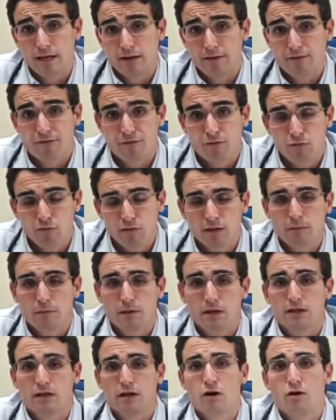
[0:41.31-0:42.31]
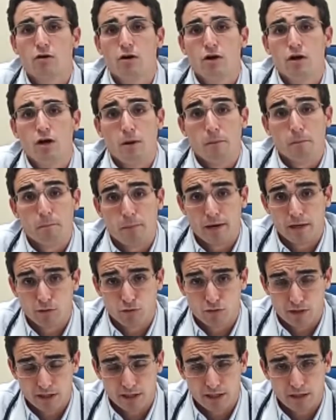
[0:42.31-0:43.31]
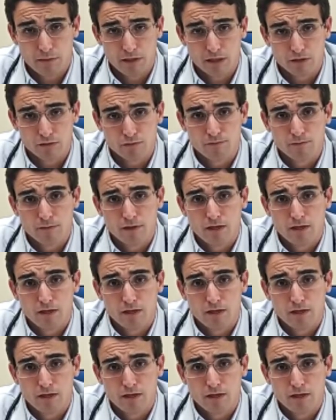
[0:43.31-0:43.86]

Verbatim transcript: é fundamental para o tratamento.